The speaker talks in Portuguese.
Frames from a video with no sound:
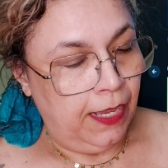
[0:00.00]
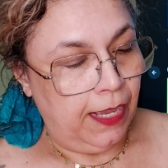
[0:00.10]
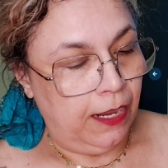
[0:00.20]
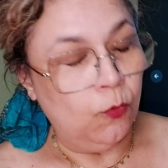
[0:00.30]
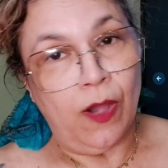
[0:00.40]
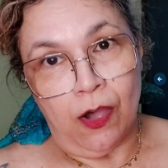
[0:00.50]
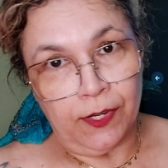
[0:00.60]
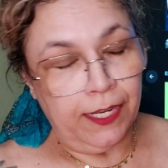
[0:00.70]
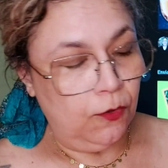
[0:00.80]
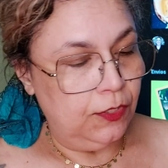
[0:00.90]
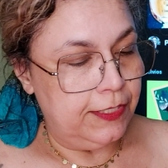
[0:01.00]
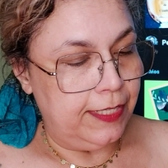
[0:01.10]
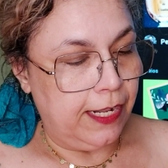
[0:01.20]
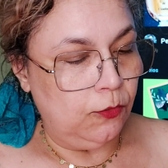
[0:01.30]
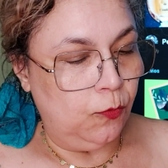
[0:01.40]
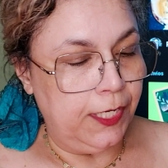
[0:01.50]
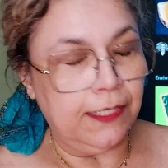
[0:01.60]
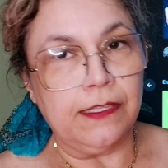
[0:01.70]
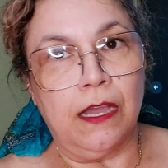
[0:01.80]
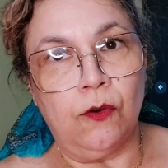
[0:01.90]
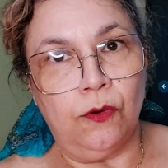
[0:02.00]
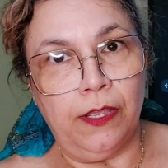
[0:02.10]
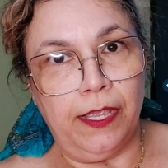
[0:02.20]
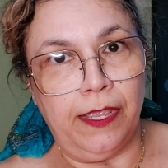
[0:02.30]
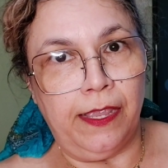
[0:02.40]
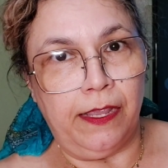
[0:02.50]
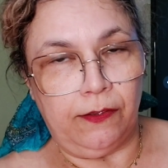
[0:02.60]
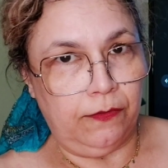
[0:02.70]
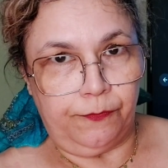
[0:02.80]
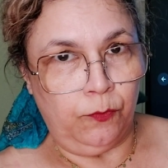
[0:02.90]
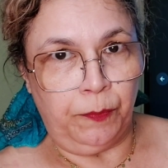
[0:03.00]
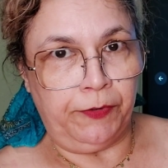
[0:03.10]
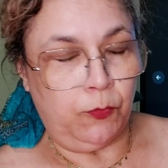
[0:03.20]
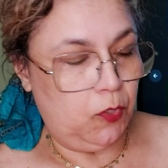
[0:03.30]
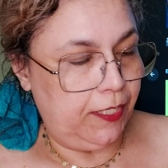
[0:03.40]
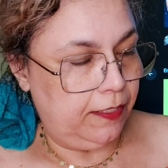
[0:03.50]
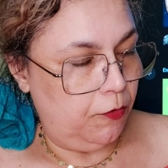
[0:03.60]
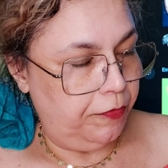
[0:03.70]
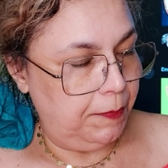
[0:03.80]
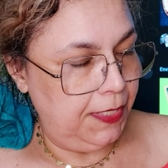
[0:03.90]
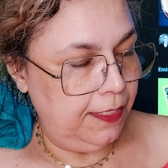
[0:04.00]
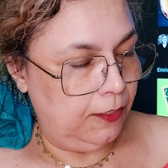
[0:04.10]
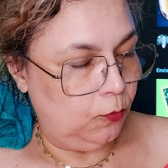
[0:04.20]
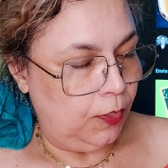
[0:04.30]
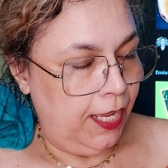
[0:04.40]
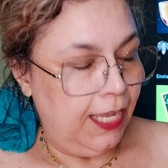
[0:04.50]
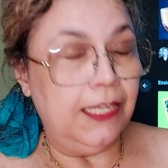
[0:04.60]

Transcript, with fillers: Ah, o Aura é considerado um oriental, é, um perfume oriental feminino.